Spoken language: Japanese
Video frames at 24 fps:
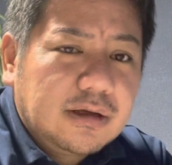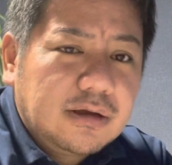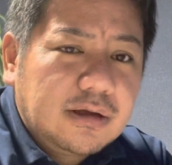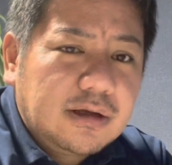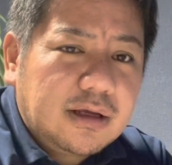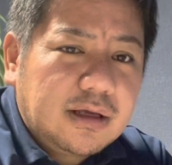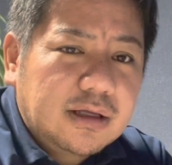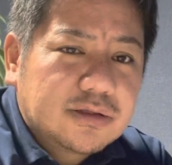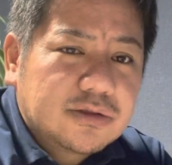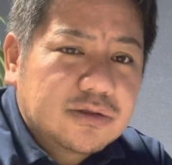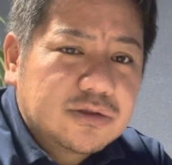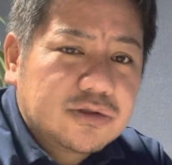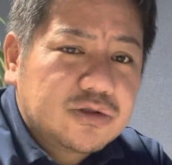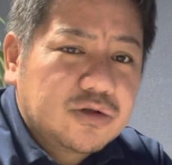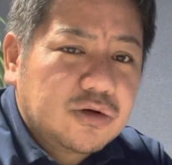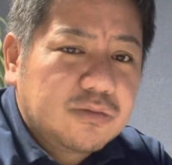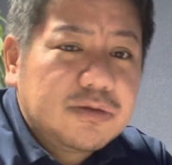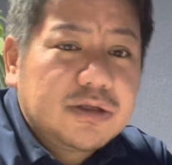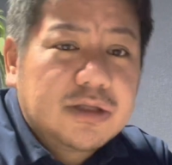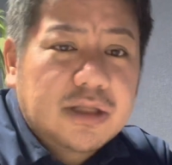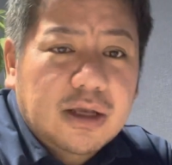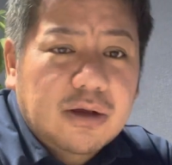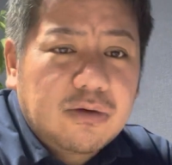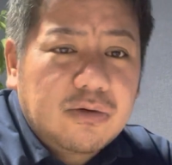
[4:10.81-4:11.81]
えー、通帳を
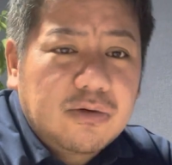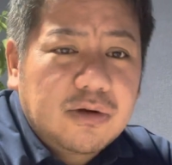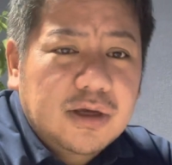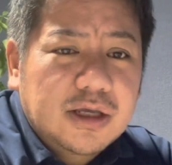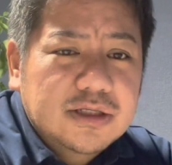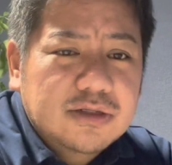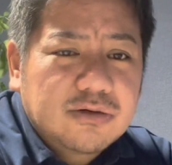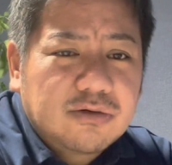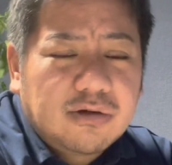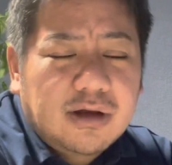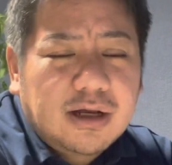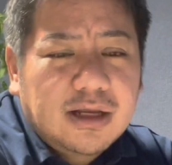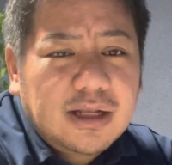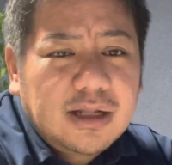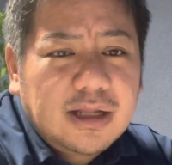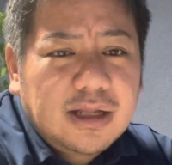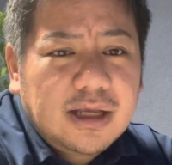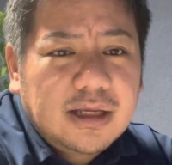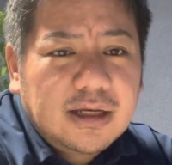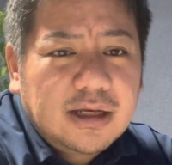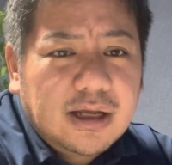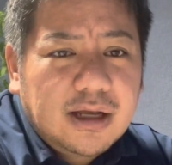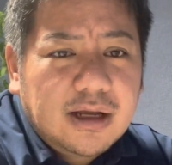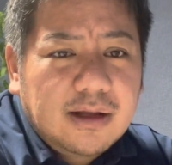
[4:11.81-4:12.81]
見て今月お金な
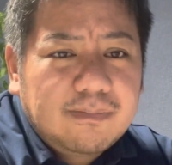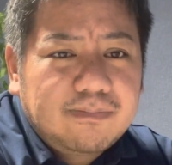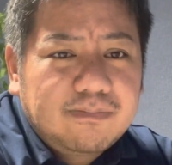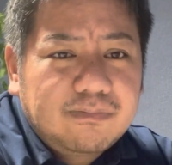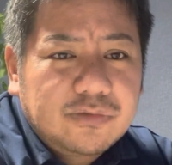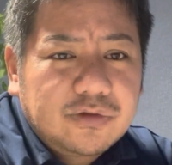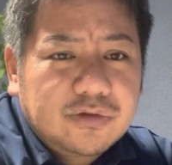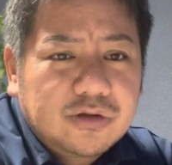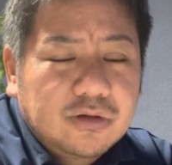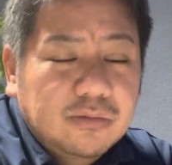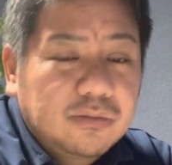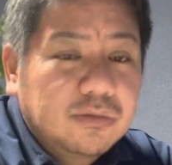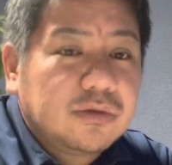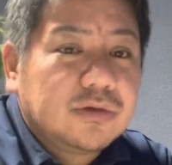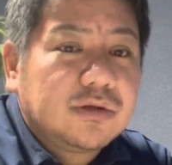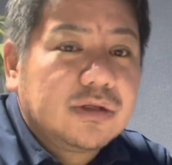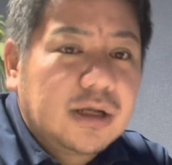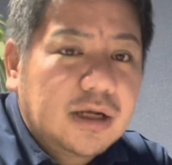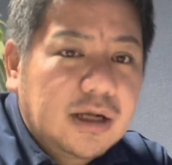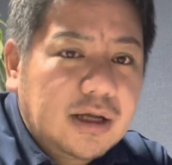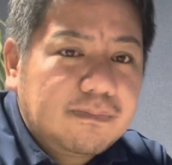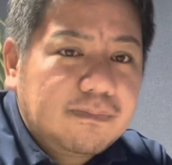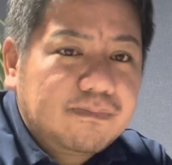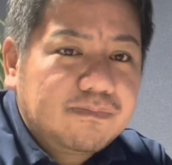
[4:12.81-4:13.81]
いなと思った
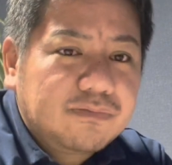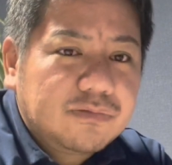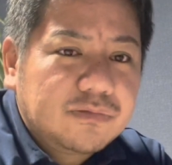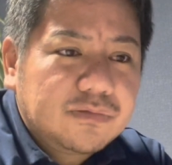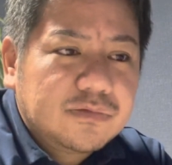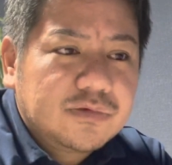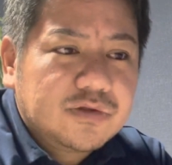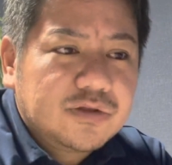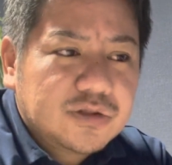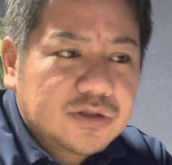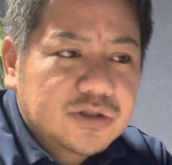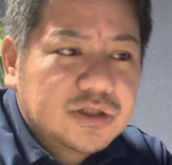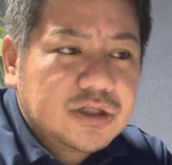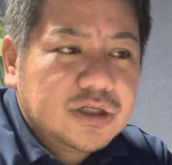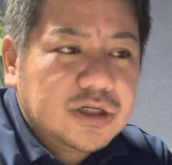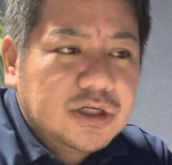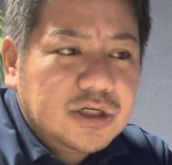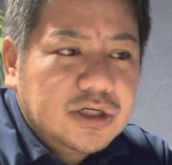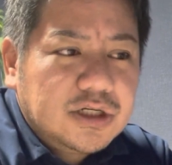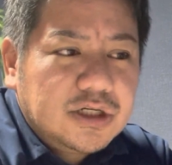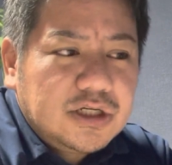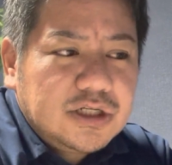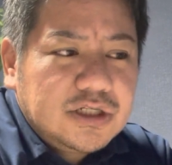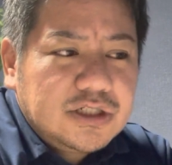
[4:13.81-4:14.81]
ら、よし、
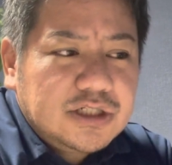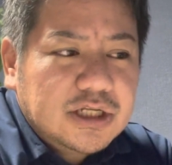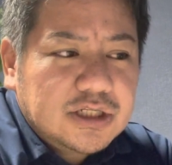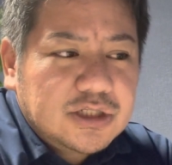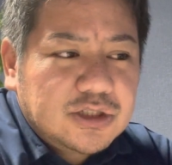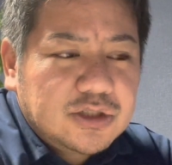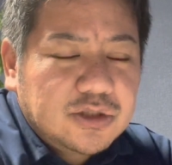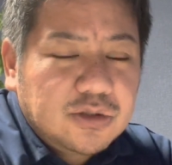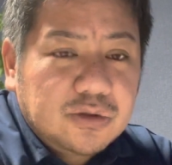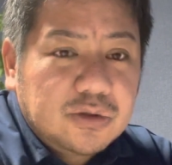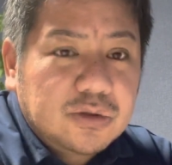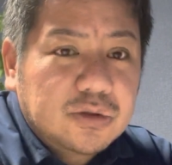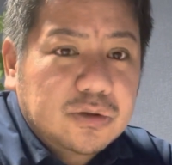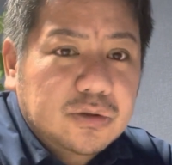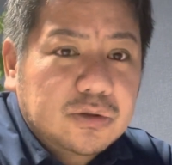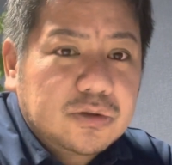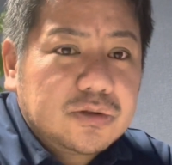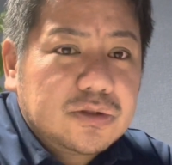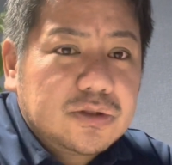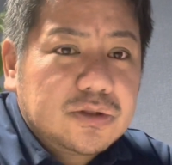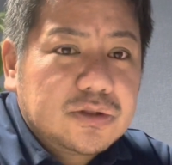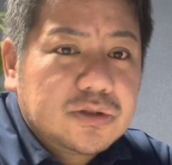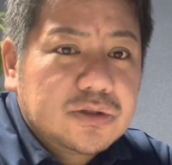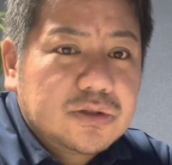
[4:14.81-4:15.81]
じゃあちょっと
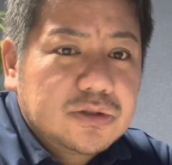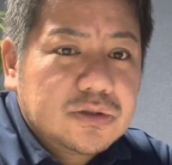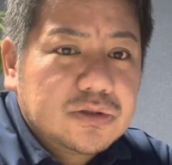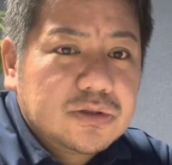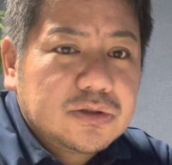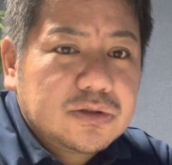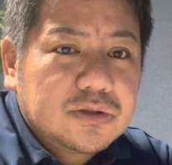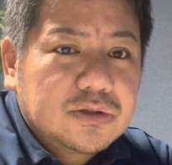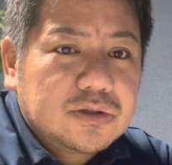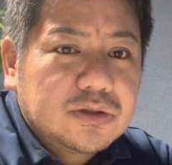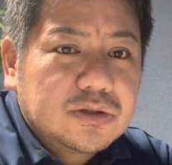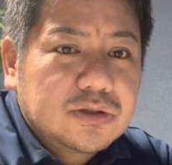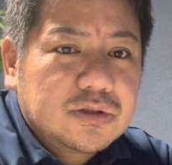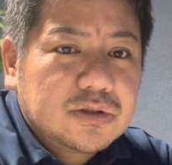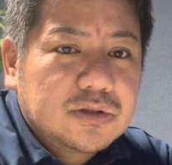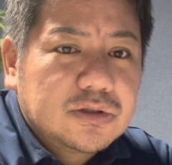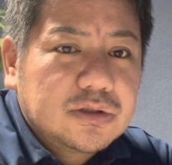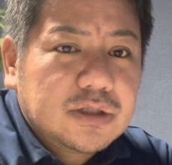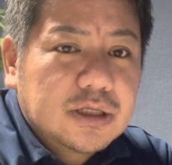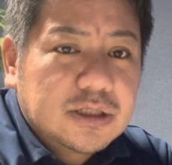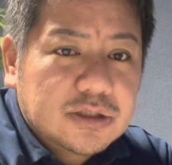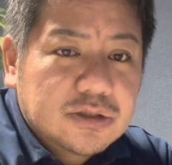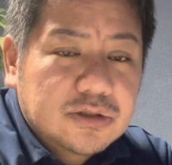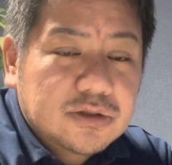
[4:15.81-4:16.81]
グッズ、
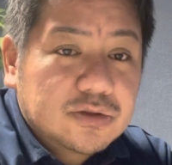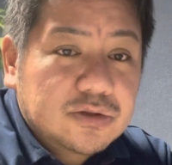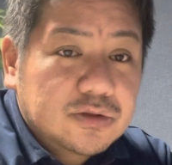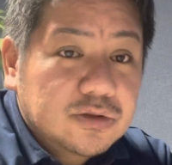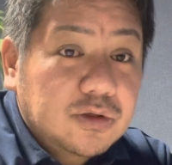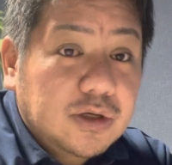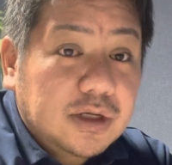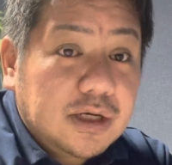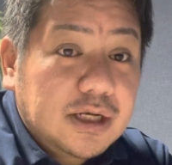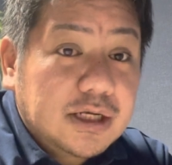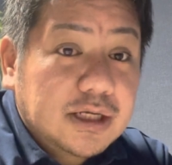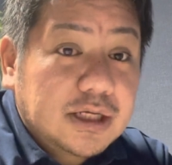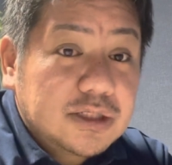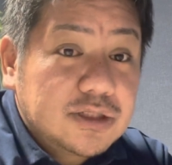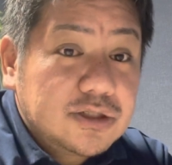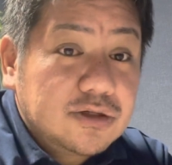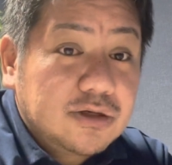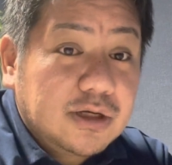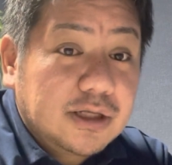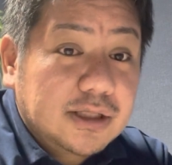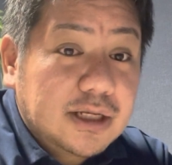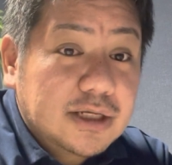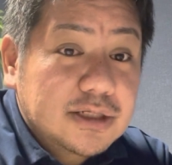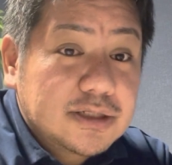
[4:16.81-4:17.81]
ね、作るとか何か授
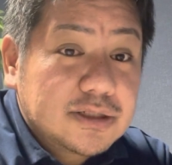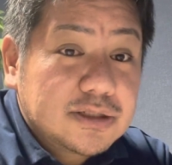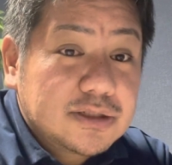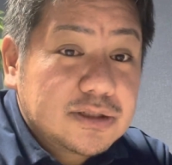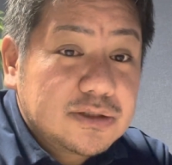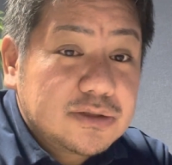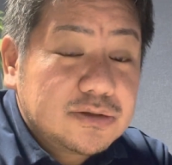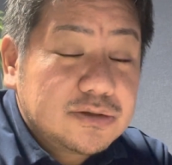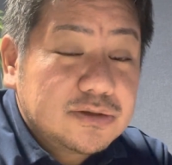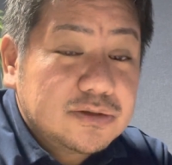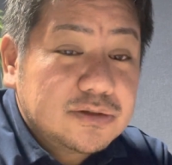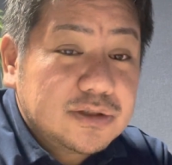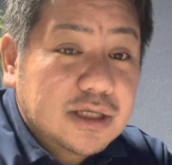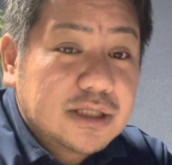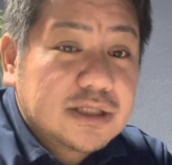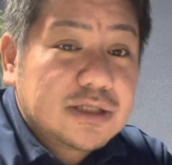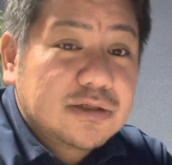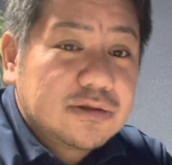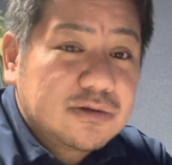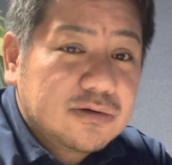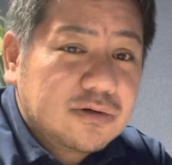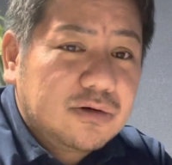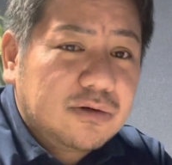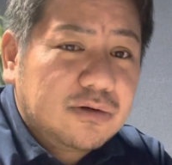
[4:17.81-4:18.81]
業新しくするや
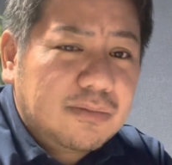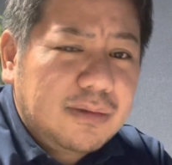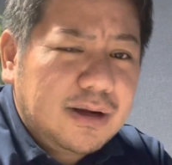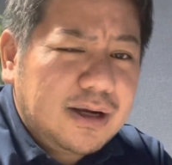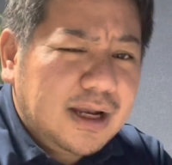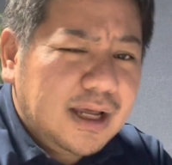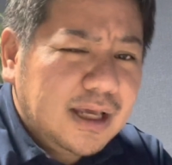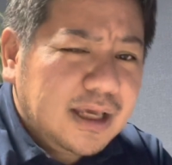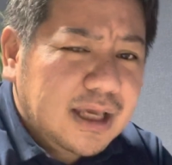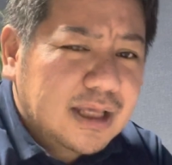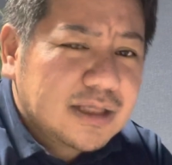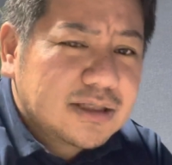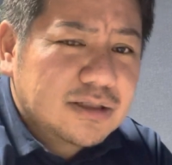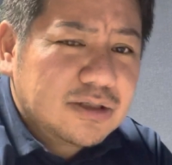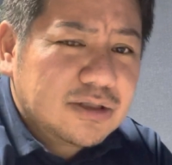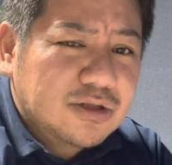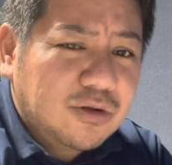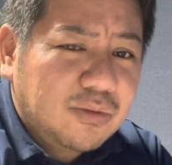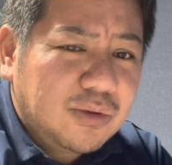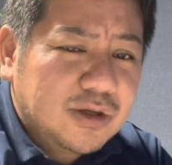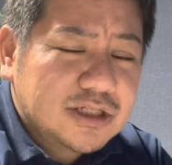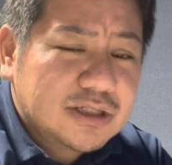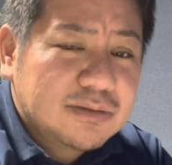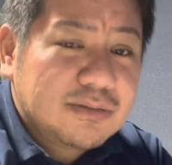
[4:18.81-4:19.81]
つを、まあ、来月に
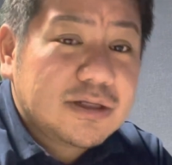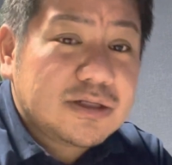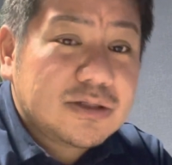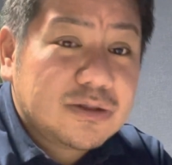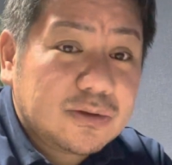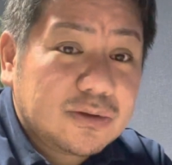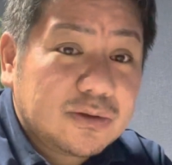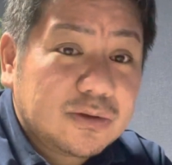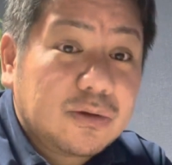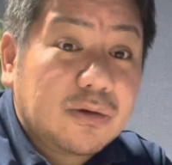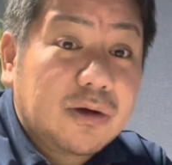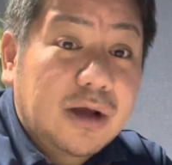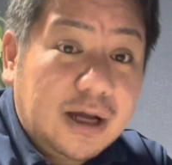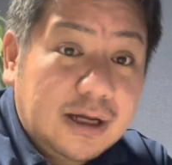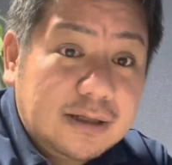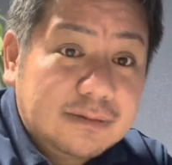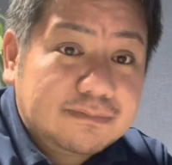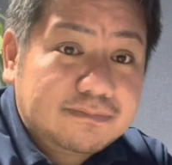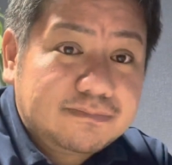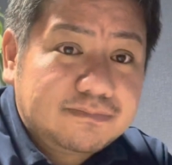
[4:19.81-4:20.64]
伸ばしましょうとか、